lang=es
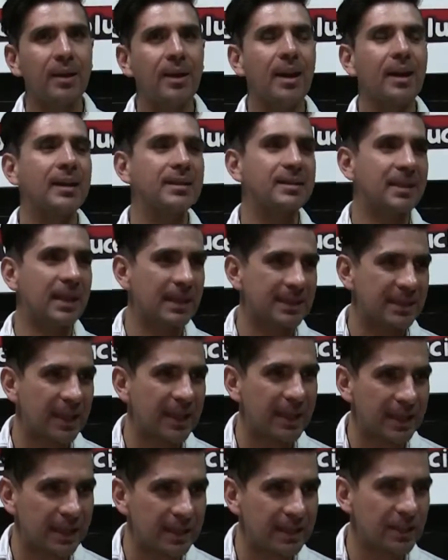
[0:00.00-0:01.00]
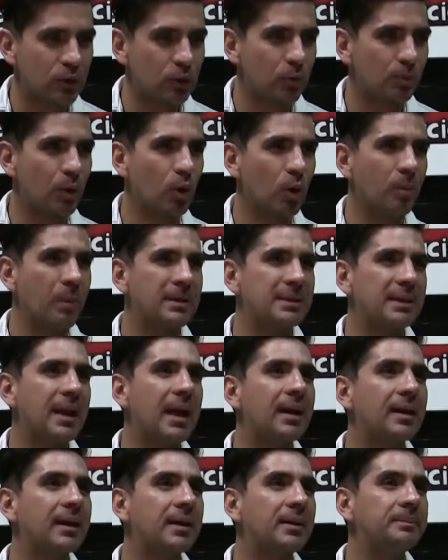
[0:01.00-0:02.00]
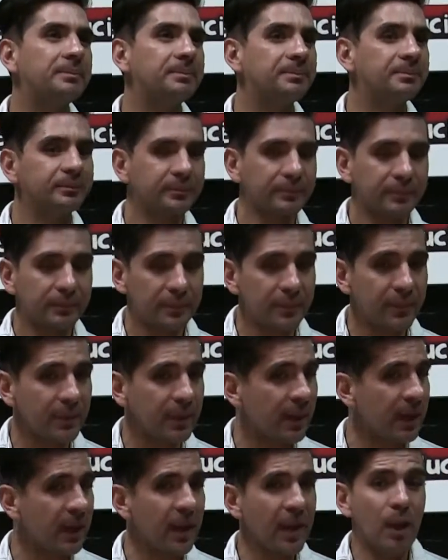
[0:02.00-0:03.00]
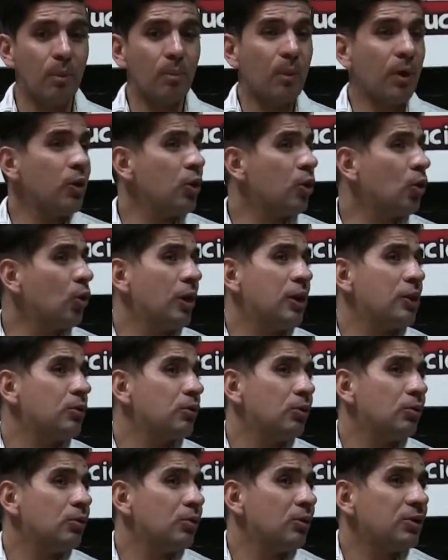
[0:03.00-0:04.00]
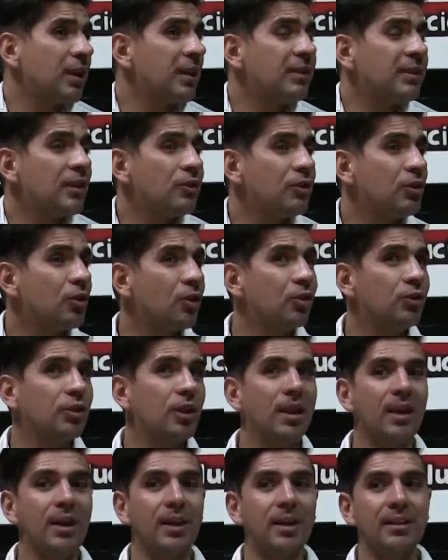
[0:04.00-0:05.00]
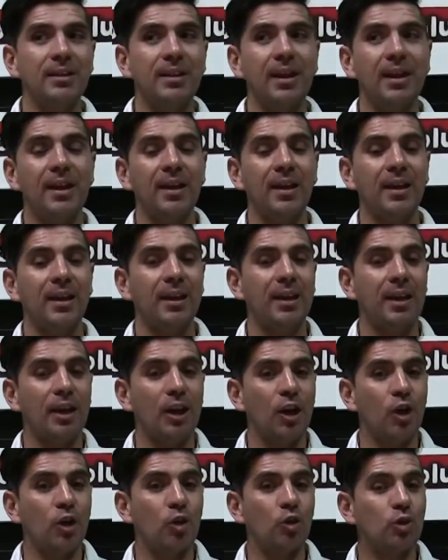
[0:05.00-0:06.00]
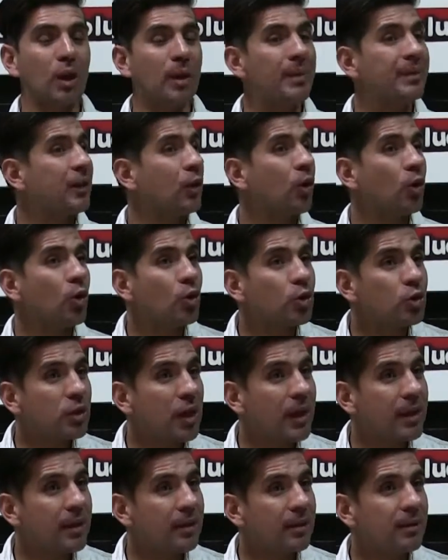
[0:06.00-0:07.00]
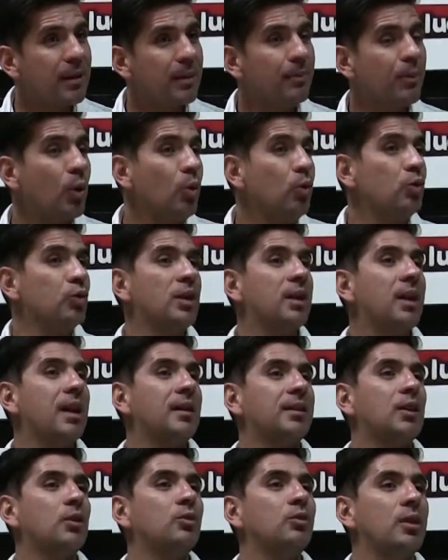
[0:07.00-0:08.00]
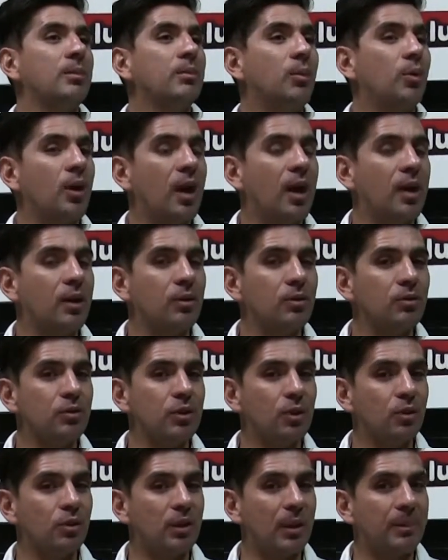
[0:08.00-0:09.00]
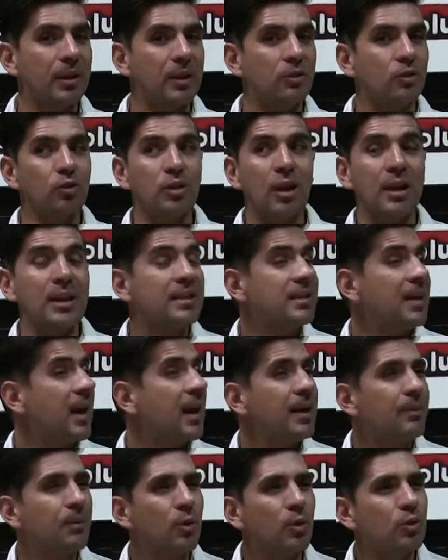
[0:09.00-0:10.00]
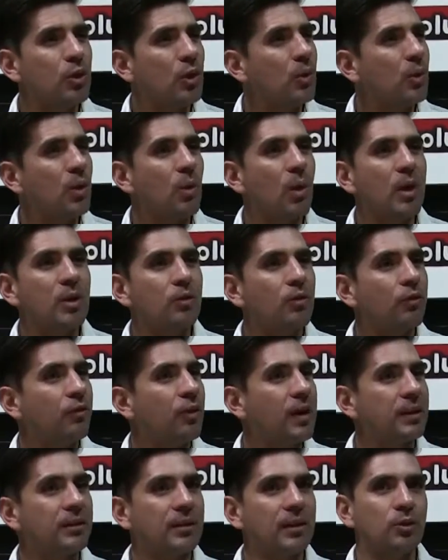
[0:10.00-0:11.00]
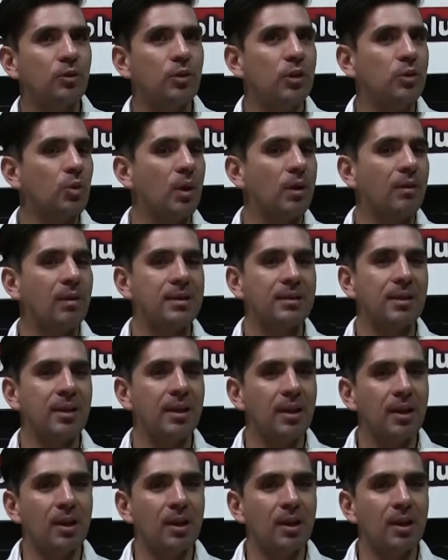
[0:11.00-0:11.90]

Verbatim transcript: La residencia de Nice es un poco más larga. Bueno, y con esto es nuestra intención de, no solamente conocer y producir arte contemporáneo, sino también socializar y producir unas nuevas ofertas y unas nuevas,